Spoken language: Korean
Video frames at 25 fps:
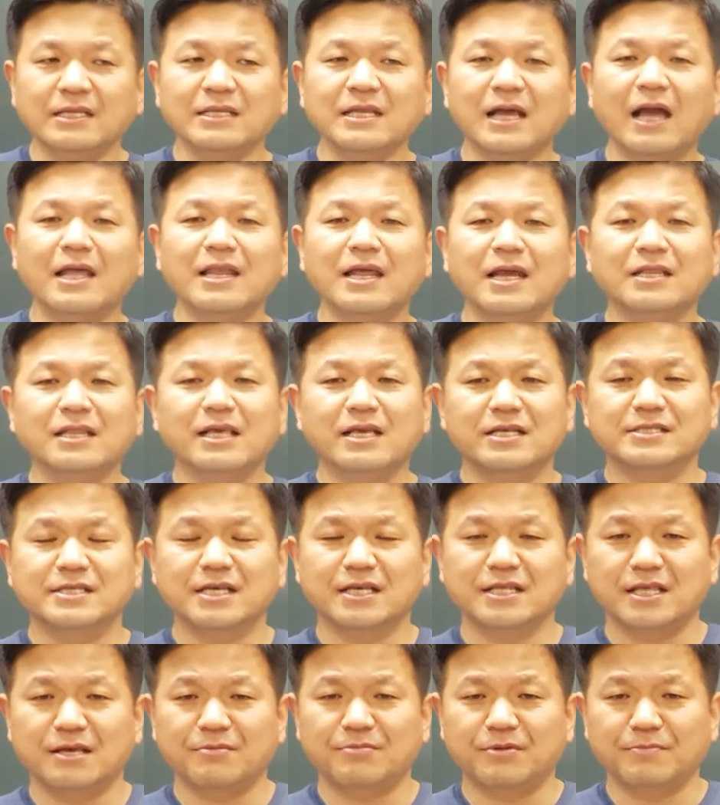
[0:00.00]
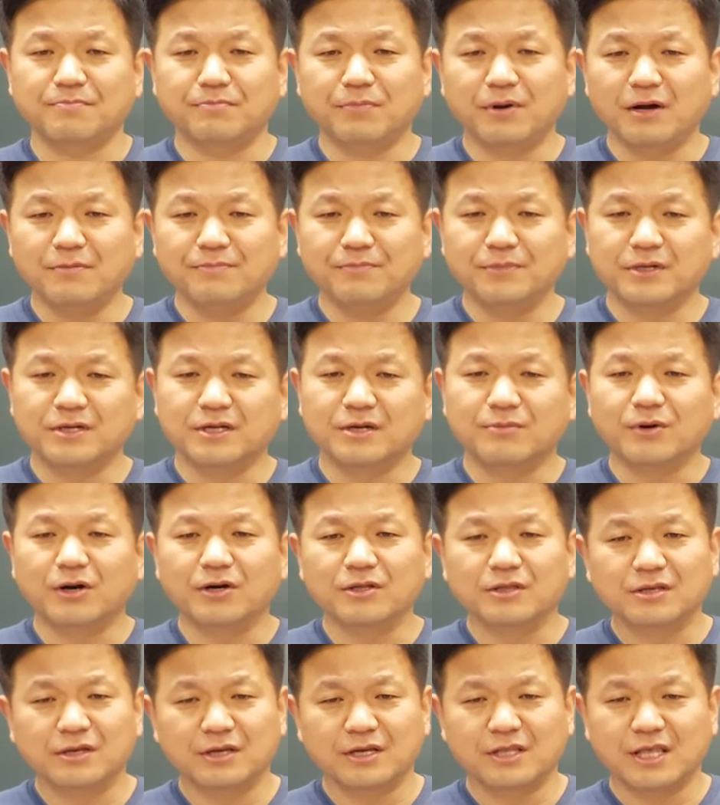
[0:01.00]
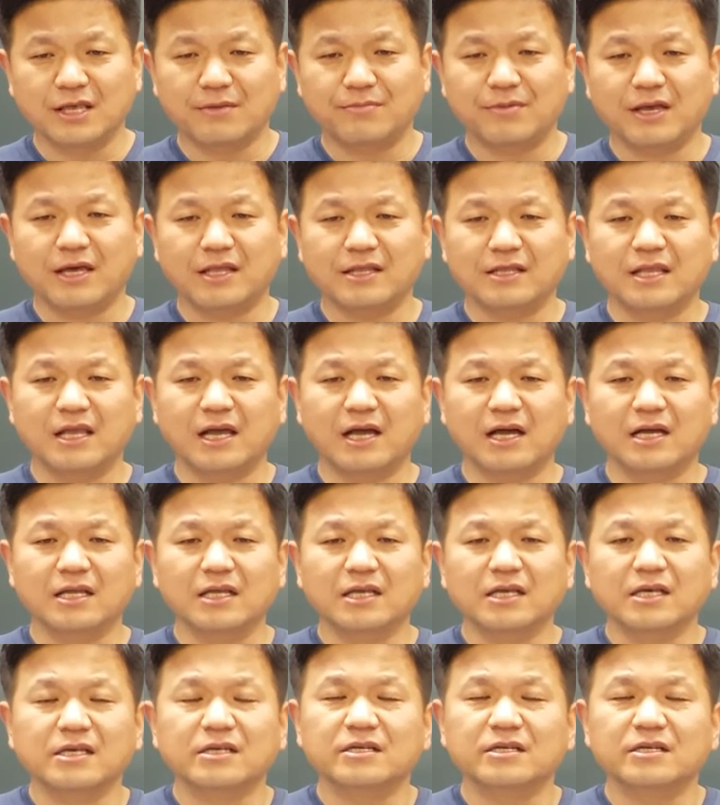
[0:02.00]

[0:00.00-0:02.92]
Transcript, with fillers: 자, 한양대 에세이 대비법. 그럼 어떻게 대비하느냐?